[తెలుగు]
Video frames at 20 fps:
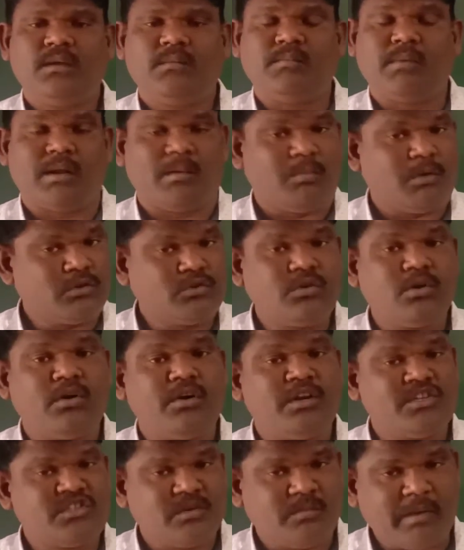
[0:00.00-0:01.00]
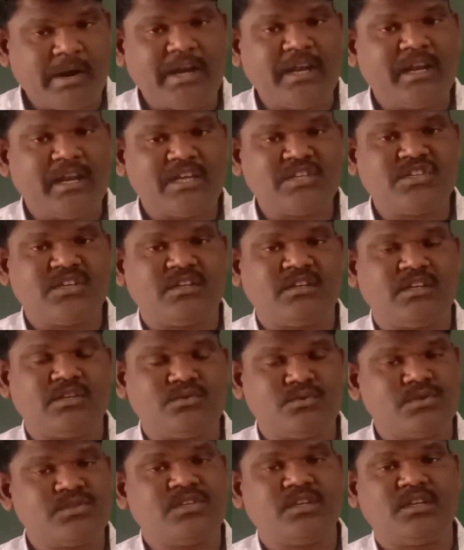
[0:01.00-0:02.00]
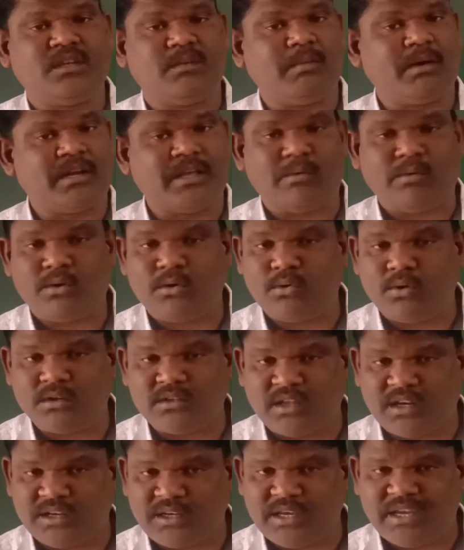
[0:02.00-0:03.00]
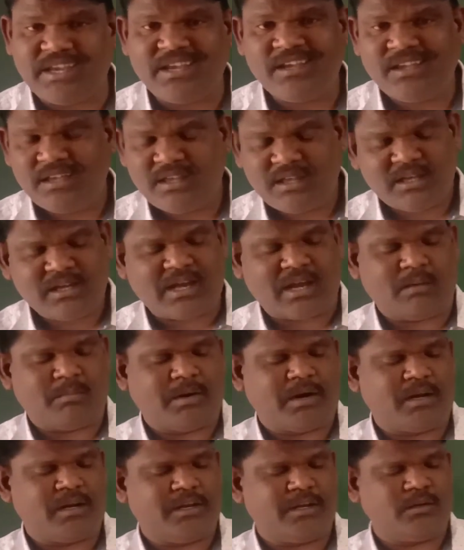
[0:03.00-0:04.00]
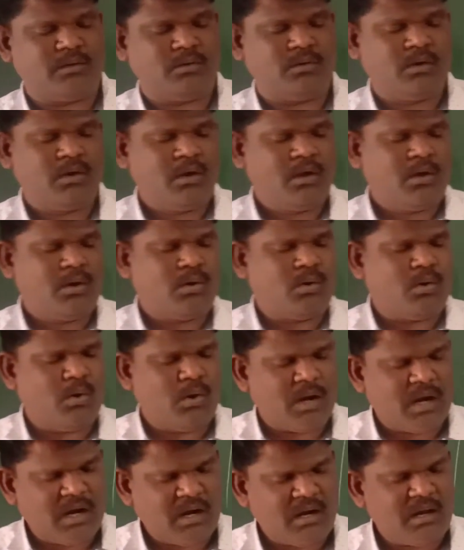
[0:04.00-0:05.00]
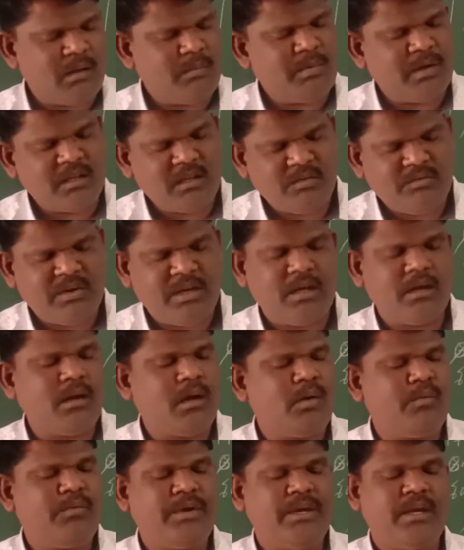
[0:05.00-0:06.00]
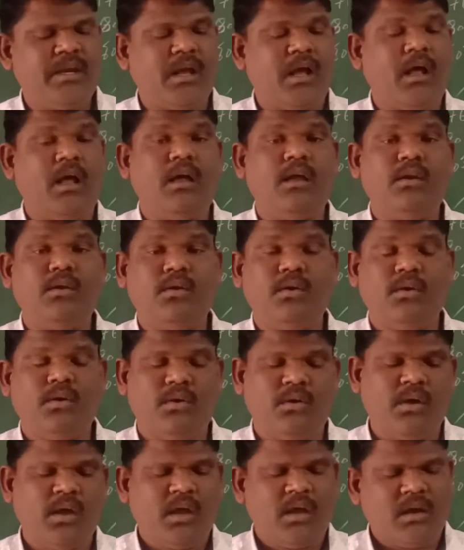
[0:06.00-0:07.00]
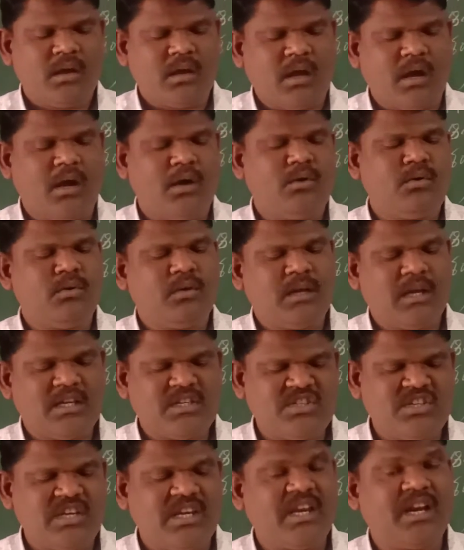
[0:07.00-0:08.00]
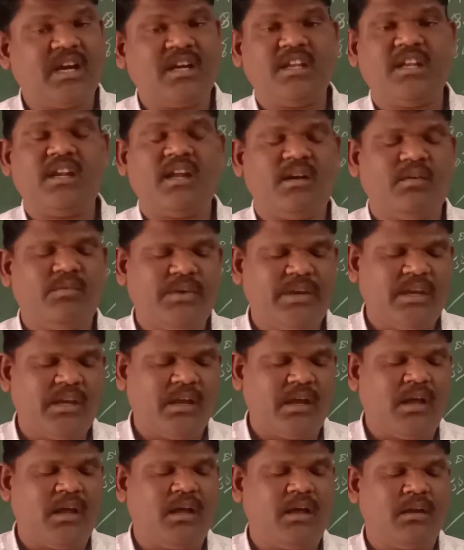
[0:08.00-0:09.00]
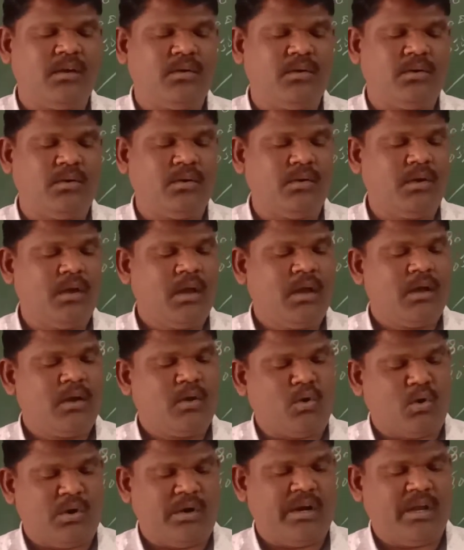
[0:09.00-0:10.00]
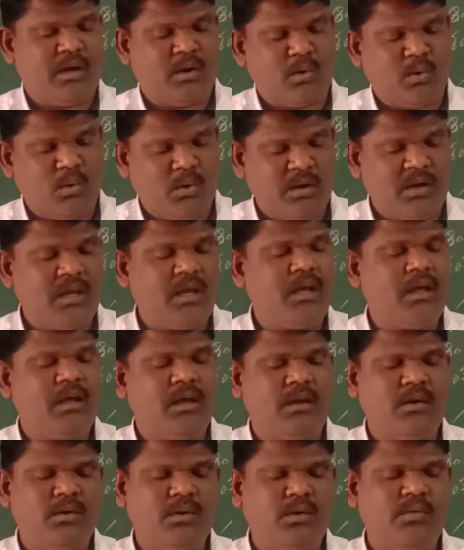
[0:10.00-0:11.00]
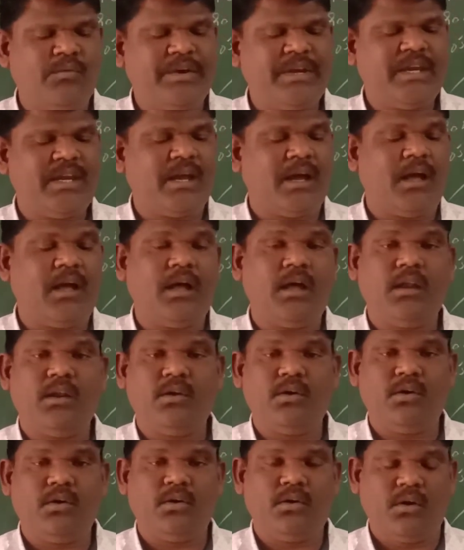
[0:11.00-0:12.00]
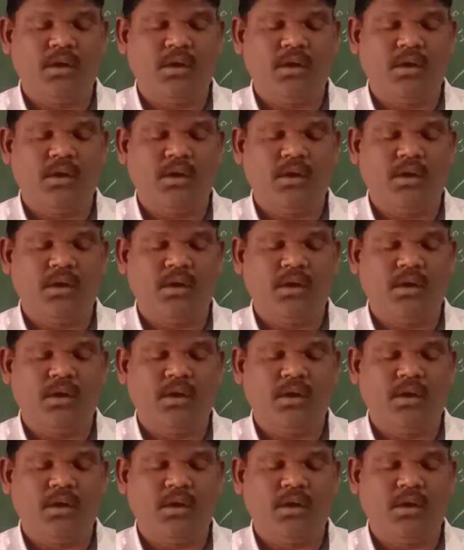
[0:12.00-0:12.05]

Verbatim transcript: మరి మత్తుల నుంచి బయట లేచింది చూసింది బట్ ఎవరు కూడా తనకి కనపడలేదు కోరండ పదవీర ఉయ్యాలో కాటుక చీకటిర ఉయ్యాలో కొండ కోనాలు ఉయ్యాలో